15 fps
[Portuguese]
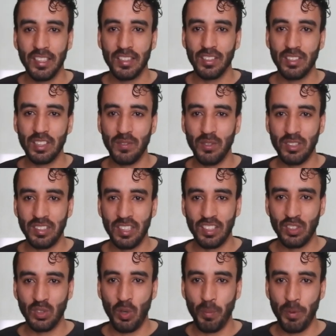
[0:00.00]
Então, se você
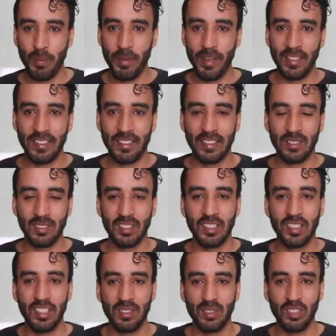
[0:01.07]
acha que A Primeira Tentação de
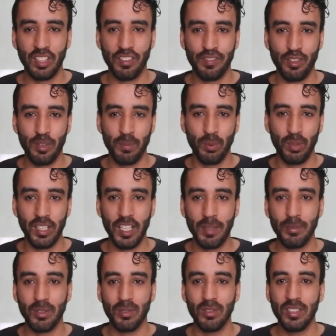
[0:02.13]
Cristo já foi
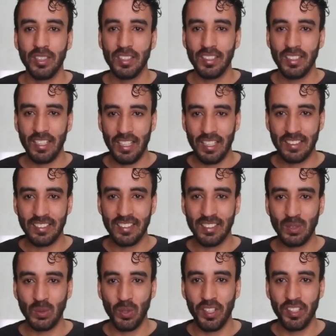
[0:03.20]
polêmico,
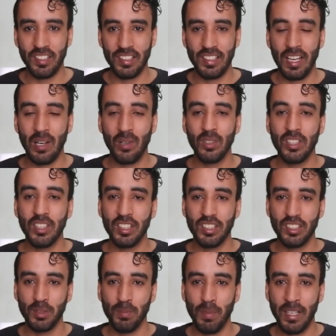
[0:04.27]
assista o original
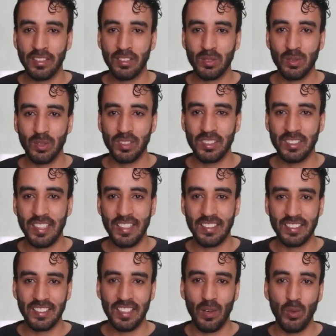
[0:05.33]
de Martin
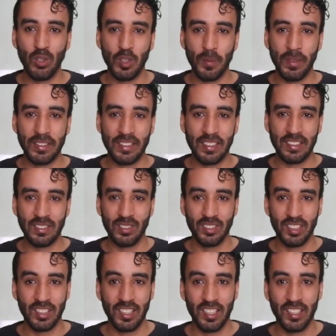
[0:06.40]
Scorsese, que é a última tentação
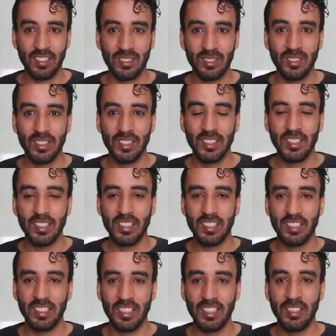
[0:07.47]
de Cristo,
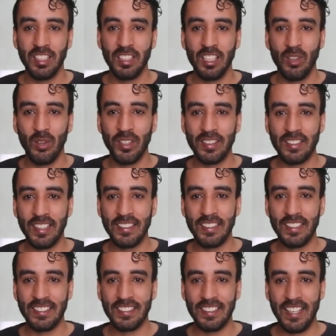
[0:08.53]
de
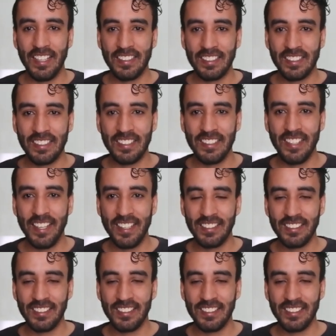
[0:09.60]
87, que